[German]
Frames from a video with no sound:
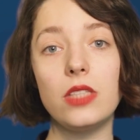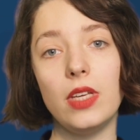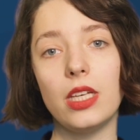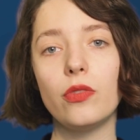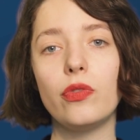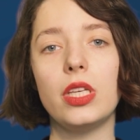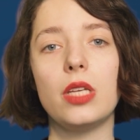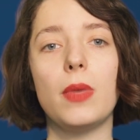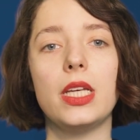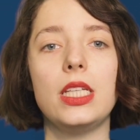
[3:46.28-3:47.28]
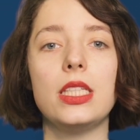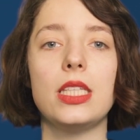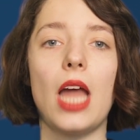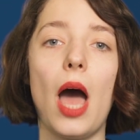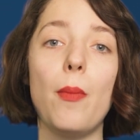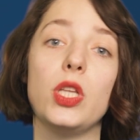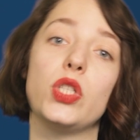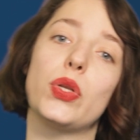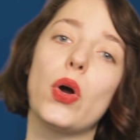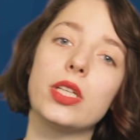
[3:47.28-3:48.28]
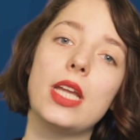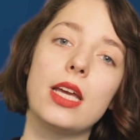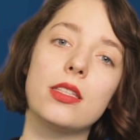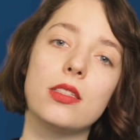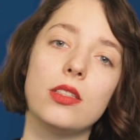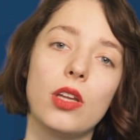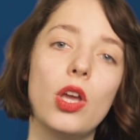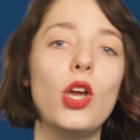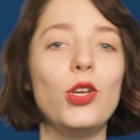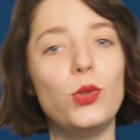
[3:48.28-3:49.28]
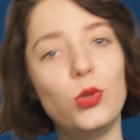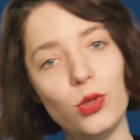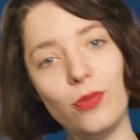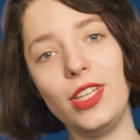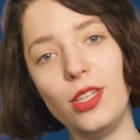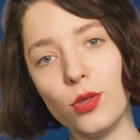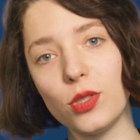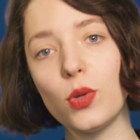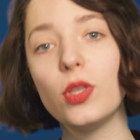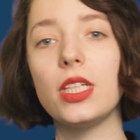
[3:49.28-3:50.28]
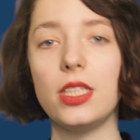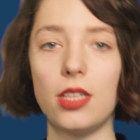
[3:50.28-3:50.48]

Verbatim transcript: Deswegen findet man diesen Namen in Songtexten, YouTube-Videos und